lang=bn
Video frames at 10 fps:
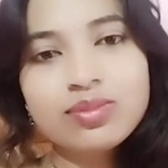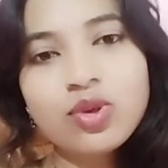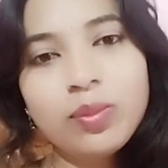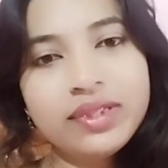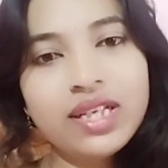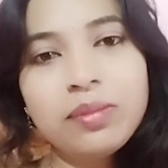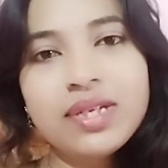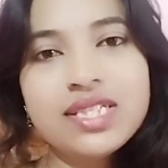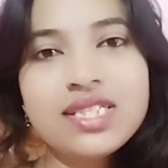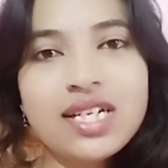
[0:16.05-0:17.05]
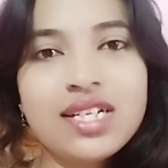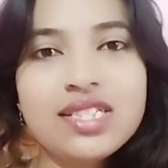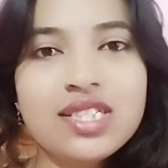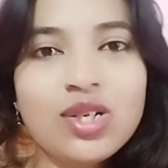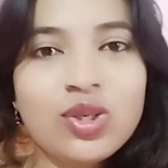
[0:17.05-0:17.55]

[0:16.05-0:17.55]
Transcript: কবিতাই বেশি ছাড়া ছিল